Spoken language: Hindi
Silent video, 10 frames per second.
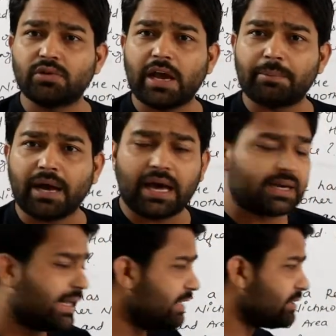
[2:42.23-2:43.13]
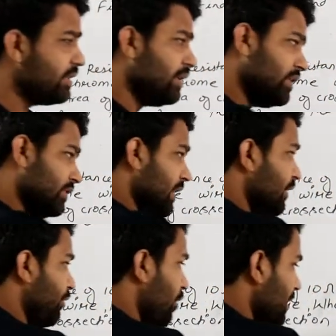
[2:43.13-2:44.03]
हो गया आपका आर डैश
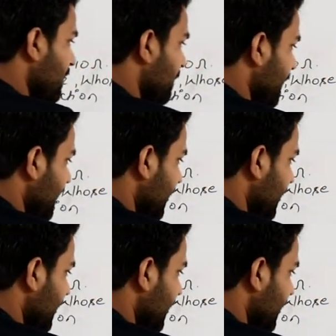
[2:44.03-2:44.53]
चलिए फॉर्मुले में अप्लाई